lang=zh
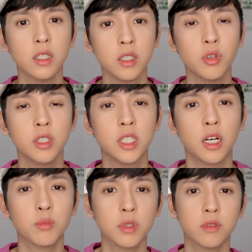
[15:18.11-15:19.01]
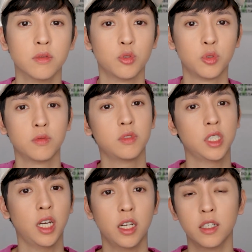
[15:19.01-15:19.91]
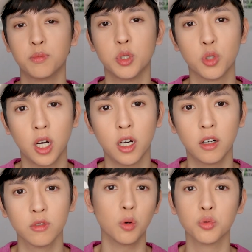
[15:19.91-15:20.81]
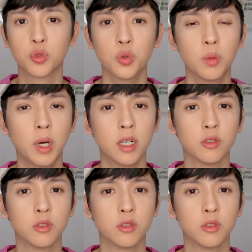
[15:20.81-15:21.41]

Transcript: 因为像我们现在必须要工作嘛，